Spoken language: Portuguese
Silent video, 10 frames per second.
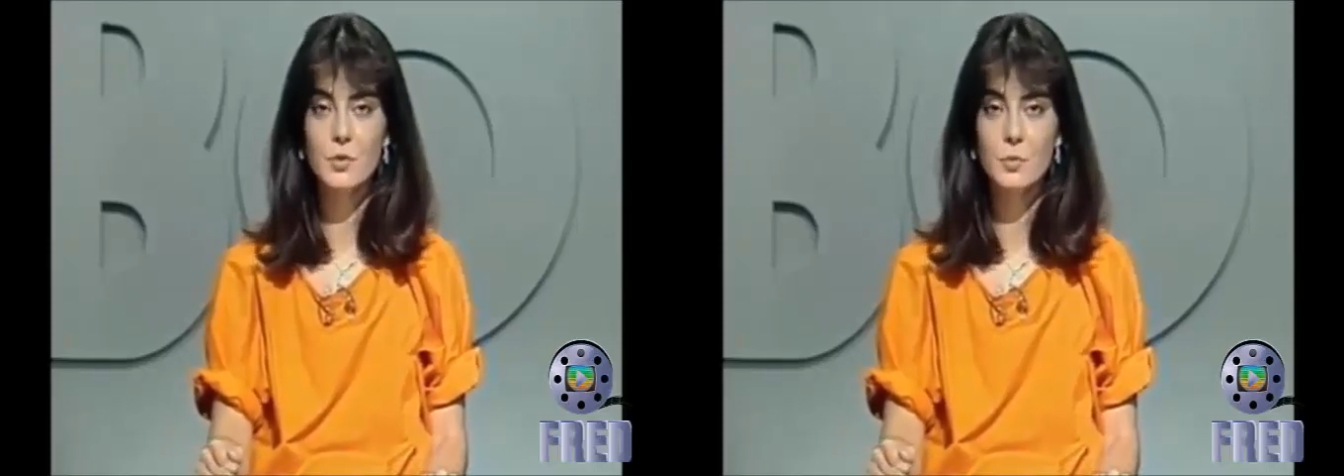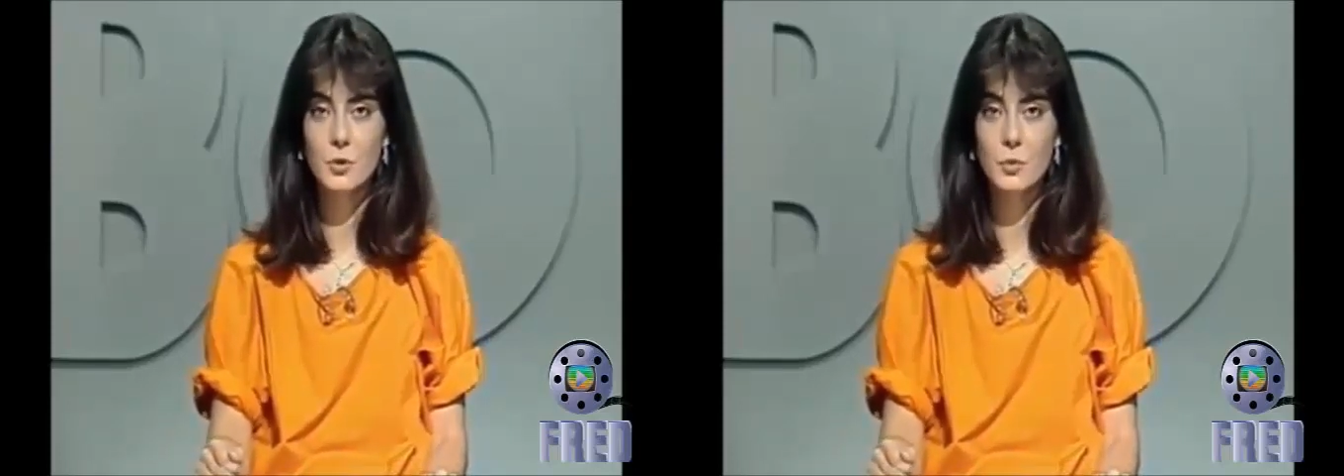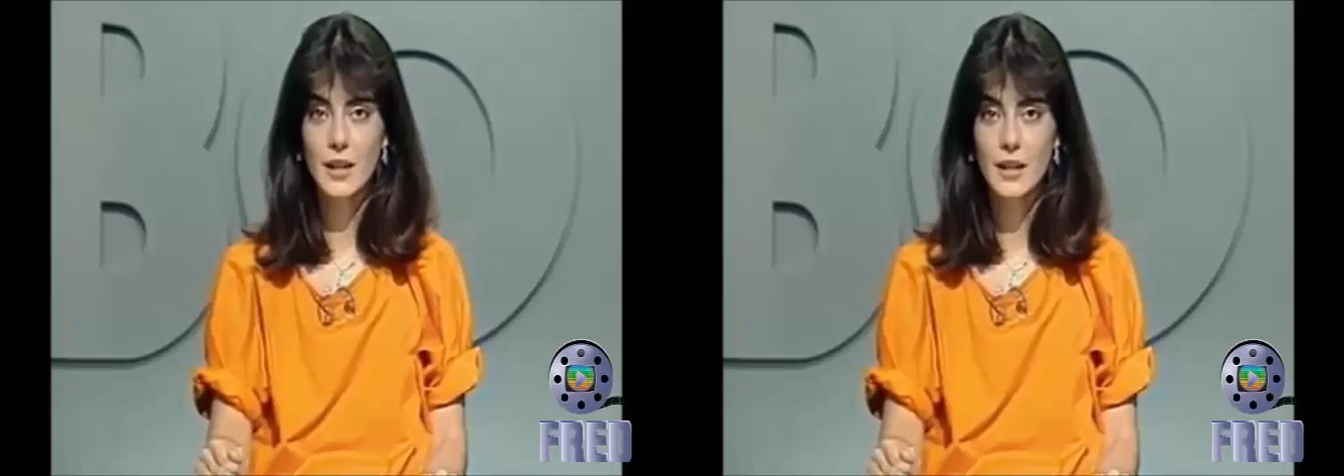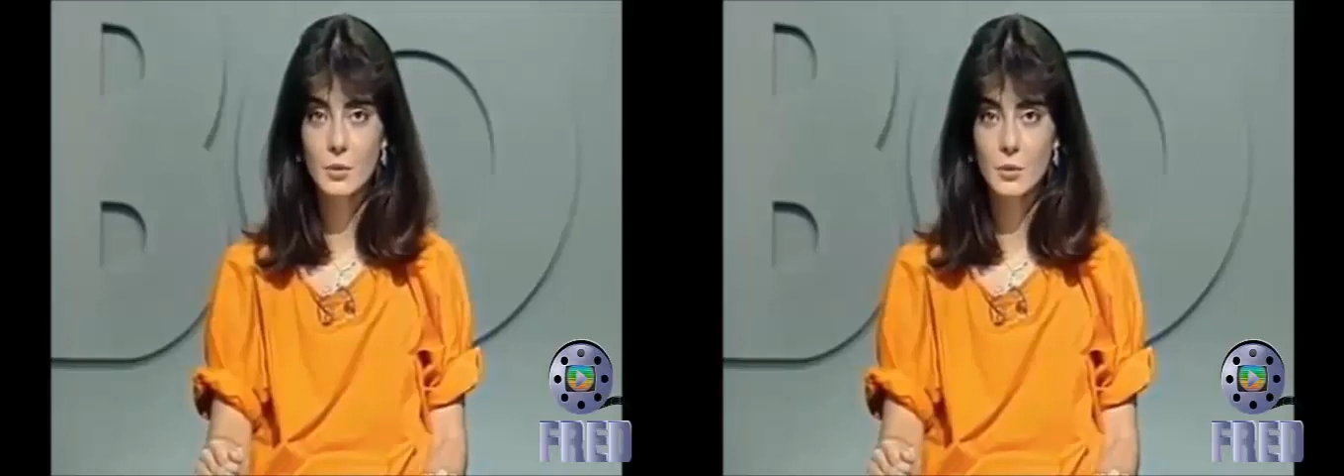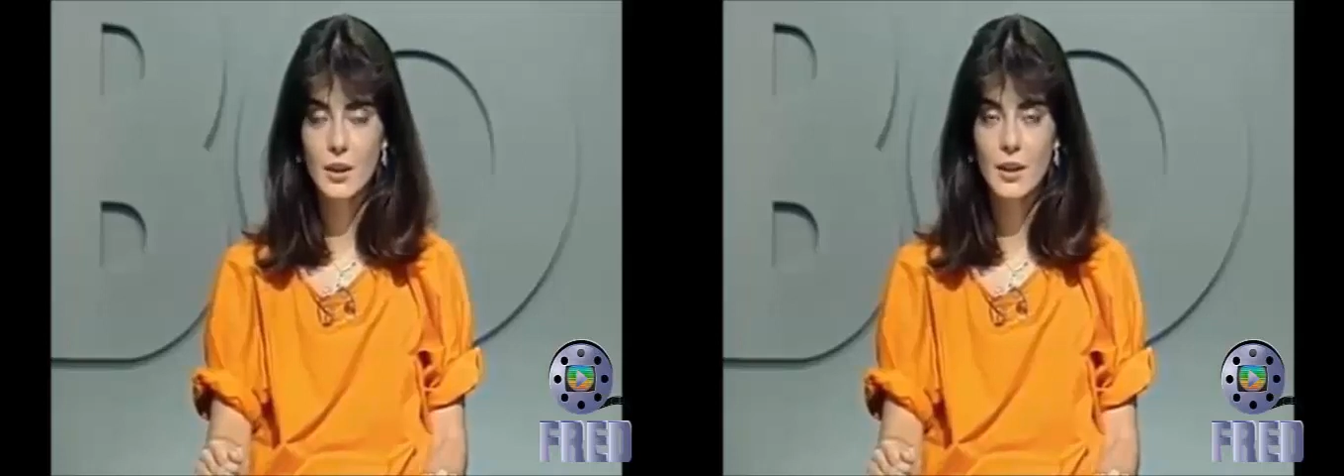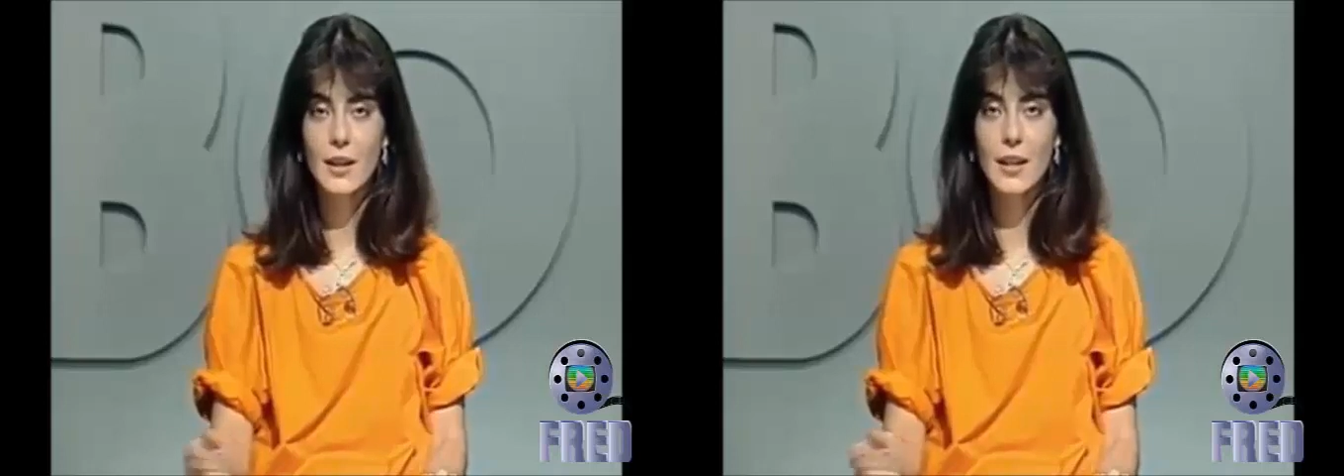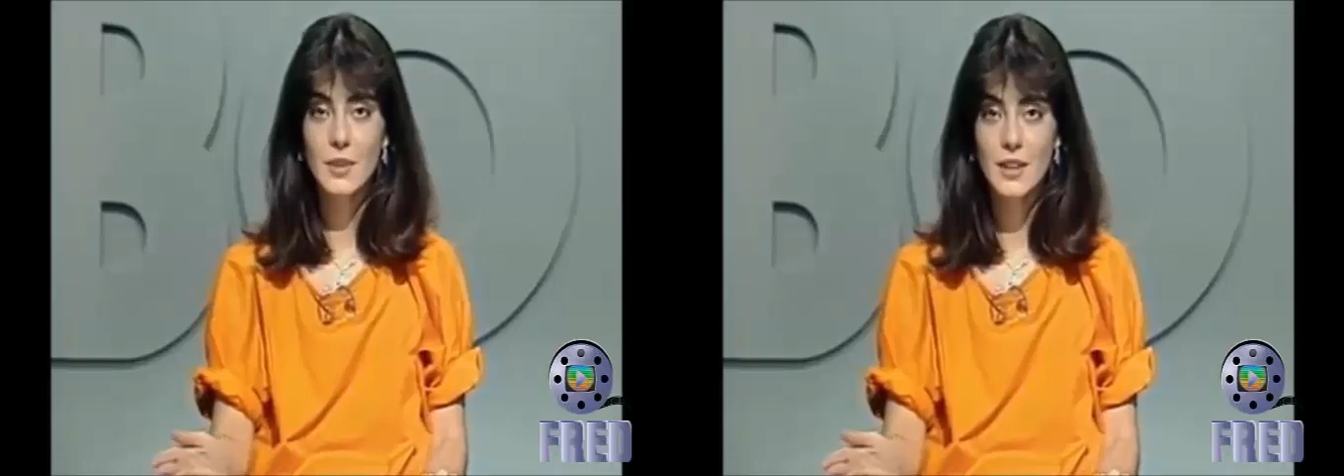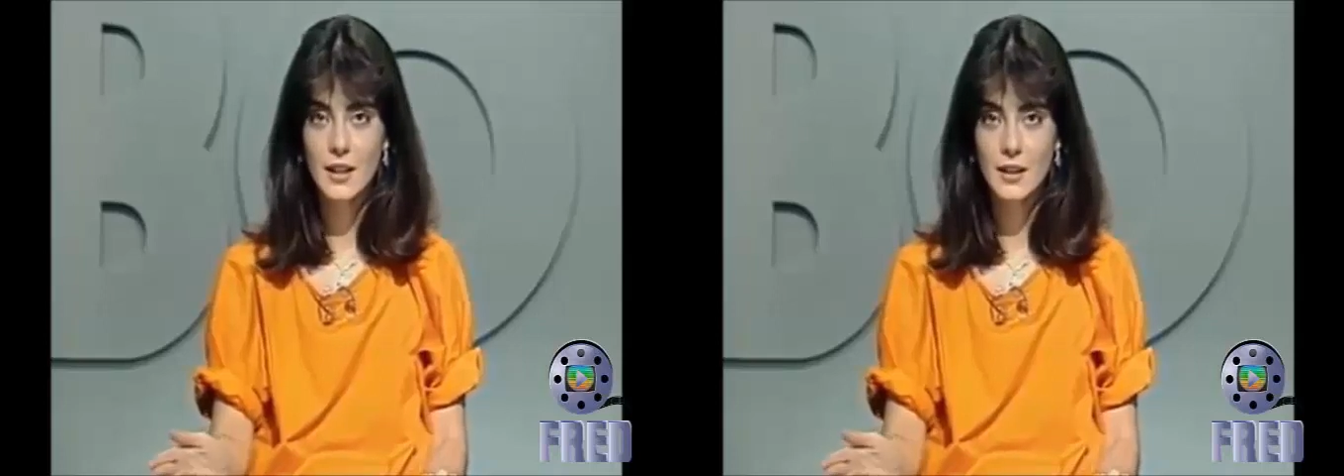de Bruno Barreto,
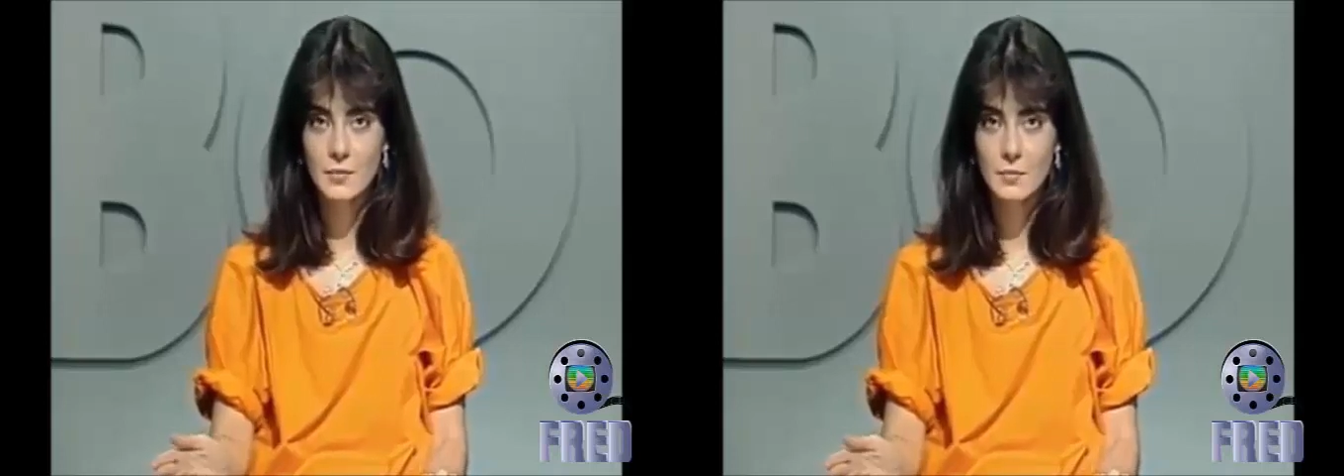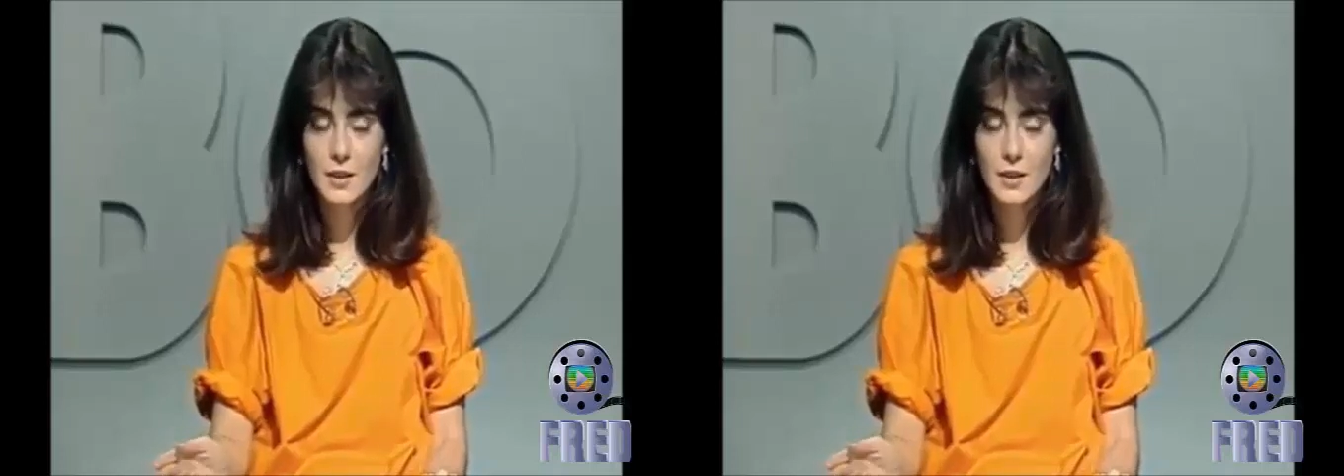Gabriela,